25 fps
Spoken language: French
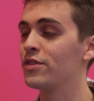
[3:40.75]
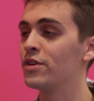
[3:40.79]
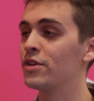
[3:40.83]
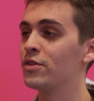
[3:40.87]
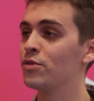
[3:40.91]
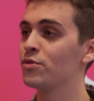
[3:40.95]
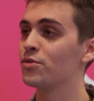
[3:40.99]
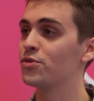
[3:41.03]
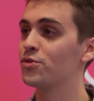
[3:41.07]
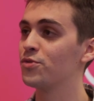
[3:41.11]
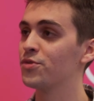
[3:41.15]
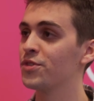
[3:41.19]
Et
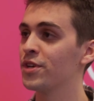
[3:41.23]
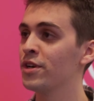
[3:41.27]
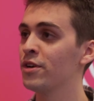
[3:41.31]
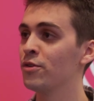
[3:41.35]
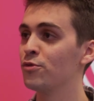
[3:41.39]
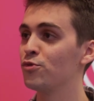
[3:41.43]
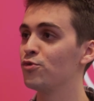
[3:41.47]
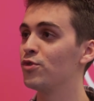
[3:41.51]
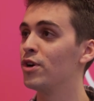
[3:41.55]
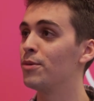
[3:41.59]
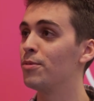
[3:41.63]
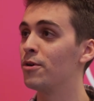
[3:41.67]
donc tout ça,
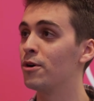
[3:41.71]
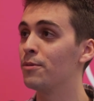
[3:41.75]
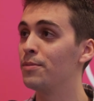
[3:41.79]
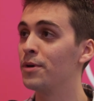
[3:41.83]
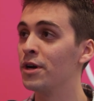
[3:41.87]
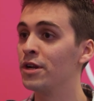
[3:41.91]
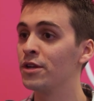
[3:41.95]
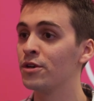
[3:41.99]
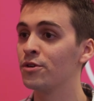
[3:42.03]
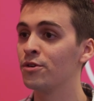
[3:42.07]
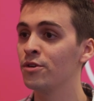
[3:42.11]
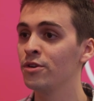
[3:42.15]
on ne nous l'apprend
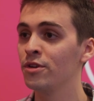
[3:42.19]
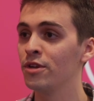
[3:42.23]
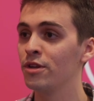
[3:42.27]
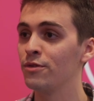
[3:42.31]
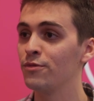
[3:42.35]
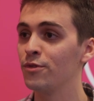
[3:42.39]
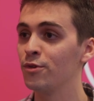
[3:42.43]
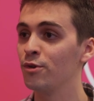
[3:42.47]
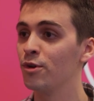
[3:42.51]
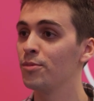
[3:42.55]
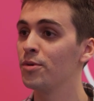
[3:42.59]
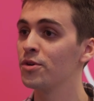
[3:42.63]
pas à l'école, il a
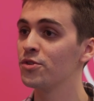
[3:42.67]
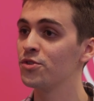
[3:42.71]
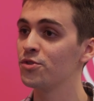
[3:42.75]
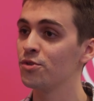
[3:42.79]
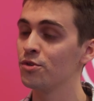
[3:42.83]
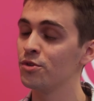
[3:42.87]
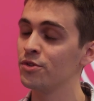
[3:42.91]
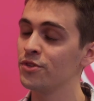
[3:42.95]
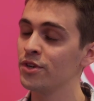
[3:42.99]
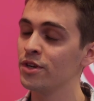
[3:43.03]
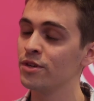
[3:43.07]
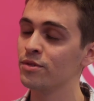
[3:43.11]
fallu apprendre
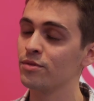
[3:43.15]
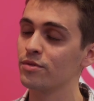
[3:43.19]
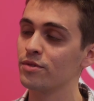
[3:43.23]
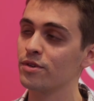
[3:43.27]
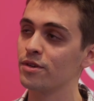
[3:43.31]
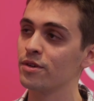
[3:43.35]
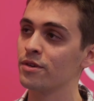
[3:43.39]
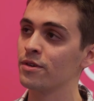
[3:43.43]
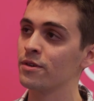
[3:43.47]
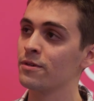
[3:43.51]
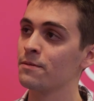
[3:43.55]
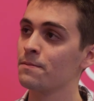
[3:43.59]
sur le tas.
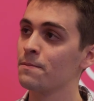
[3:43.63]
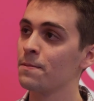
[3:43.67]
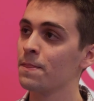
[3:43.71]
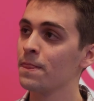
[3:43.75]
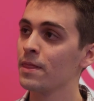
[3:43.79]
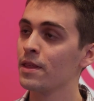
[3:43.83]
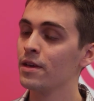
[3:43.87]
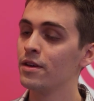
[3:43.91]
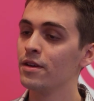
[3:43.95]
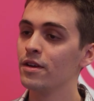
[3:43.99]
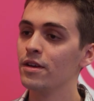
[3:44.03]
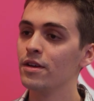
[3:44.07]
Donc,
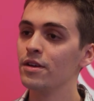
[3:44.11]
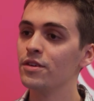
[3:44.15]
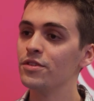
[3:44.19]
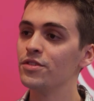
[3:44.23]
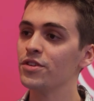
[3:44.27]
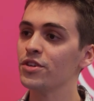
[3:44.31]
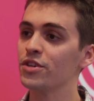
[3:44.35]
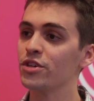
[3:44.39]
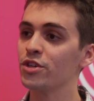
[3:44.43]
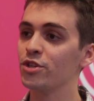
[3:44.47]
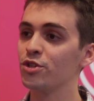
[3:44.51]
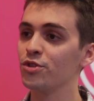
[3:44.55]

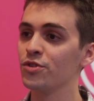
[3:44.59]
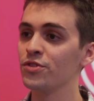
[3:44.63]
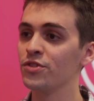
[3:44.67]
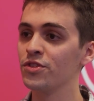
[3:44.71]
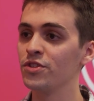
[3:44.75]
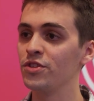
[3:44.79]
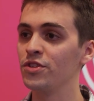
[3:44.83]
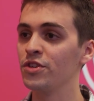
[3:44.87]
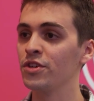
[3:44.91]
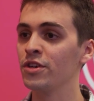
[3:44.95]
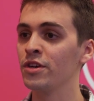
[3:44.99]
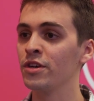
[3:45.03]
c'est quelque chose
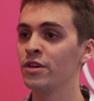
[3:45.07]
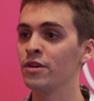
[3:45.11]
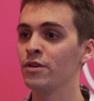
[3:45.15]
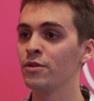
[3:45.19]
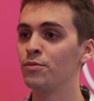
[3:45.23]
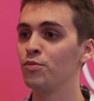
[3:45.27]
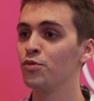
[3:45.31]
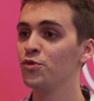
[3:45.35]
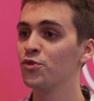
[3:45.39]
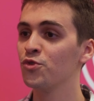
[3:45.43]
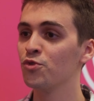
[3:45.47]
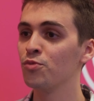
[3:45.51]
qui est euh,
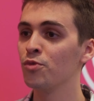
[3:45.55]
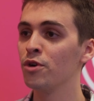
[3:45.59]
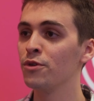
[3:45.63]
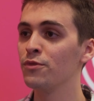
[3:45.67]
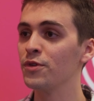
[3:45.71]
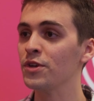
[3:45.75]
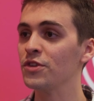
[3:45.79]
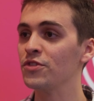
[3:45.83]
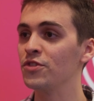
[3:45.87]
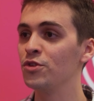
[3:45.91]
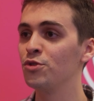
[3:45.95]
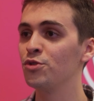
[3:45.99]
plus ou moins
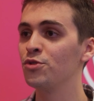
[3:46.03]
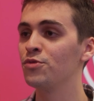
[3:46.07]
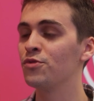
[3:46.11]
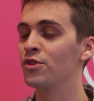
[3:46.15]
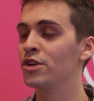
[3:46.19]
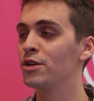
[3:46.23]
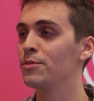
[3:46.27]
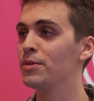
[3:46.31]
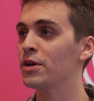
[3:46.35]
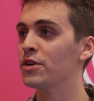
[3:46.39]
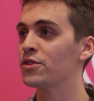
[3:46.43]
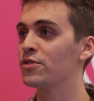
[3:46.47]
facile suivant
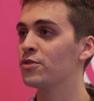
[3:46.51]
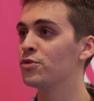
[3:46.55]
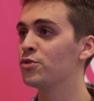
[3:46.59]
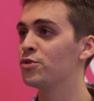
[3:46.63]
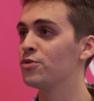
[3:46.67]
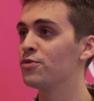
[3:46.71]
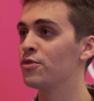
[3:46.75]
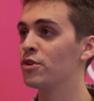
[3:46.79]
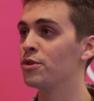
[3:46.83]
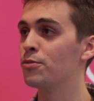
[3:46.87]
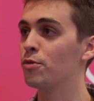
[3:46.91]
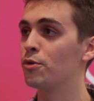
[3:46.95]
les personnes,
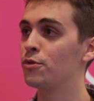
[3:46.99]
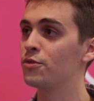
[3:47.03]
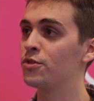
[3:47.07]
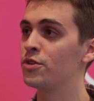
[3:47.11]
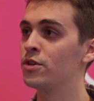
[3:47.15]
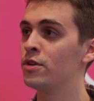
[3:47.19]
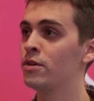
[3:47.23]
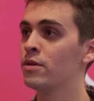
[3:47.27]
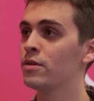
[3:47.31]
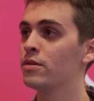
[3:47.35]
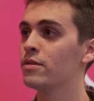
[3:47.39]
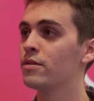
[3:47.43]
suivant les
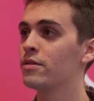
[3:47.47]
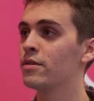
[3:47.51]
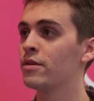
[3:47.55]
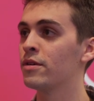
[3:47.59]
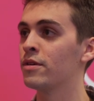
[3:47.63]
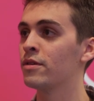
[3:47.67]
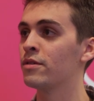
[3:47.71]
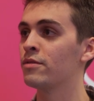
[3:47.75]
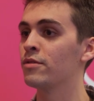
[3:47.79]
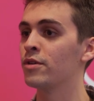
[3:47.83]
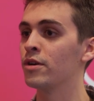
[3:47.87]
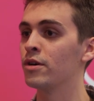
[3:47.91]
profils. Euh,
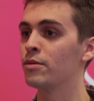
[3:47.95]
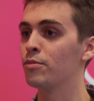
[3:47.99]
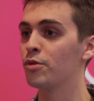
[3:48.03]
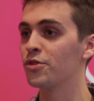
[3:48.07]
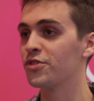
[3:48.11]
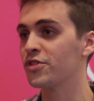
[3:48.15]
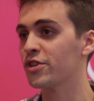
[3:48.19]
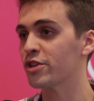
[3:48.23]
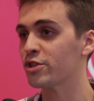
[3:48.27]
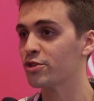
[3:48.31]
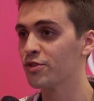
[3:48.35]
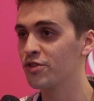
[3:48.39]
voilà. Moi,
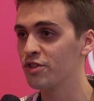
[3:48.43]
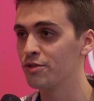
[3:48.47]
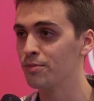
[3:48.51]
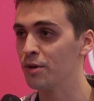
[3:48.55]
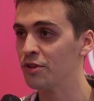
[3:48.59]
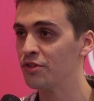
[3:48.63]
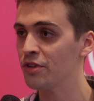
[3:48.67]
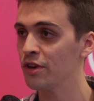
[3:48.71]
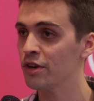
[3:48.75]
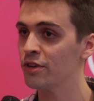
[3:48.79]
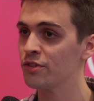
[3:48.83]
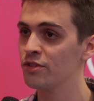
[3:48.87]
c'est quelque chose qui
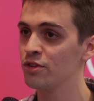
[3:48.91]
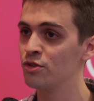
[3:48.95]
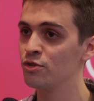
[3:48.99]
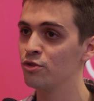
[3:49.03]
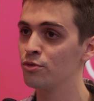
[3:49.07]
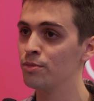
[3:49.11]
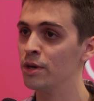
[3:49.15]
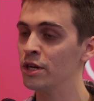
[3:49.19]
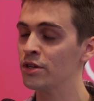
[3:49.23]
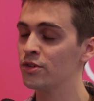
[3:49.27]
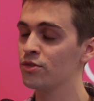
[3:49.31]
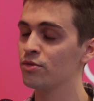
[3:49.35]
m'intéressait
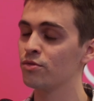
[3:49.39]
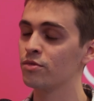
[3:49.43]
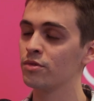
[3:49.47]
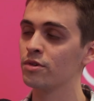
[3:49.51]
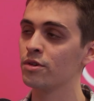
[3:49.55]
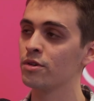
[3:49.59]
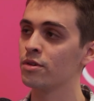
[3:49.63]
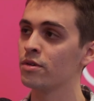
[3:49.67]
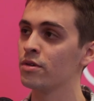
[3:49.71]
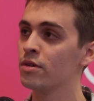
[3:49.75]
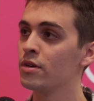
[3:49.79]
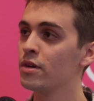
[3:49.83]
de base, donc
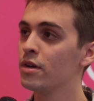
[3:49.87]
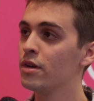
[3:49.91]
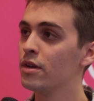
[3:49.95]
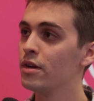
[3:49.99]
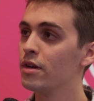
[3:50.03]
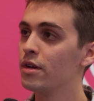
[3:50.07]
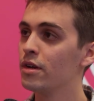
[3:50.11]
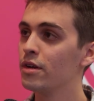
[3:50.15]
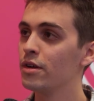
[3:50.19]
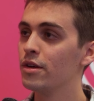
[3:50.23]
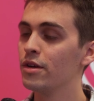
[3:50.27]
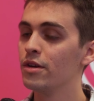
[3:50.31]
euh,
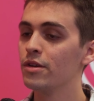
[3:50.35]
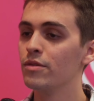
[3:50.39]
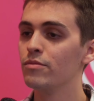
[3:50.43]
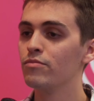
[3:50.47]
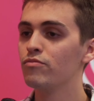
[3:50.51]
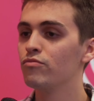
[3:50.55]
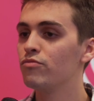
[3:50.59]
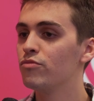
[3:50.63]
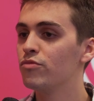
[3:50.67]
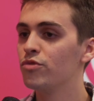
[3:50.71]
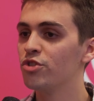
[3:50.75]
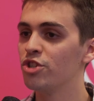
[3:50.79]

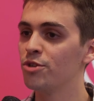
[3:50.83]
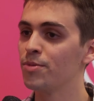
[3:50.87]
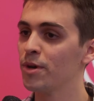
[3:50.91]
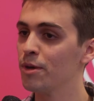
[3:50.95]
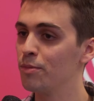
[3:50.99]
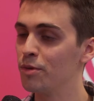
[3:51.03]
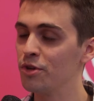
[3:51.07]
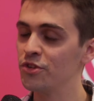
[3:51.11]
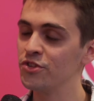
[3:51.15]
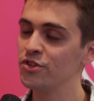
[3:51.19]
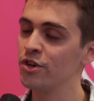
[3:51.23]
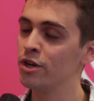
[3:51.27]
j'ai pris
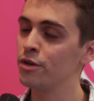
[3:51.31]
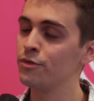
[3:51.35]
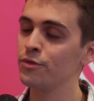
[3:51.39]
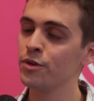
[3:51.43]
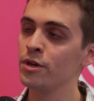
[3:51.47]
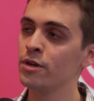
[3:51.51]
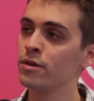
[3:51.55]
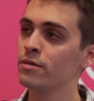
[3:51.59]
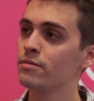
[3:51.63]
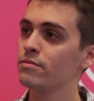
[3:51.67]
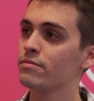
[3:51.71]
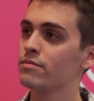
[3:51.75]
plaisir à le
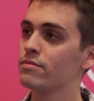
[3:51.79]
faire.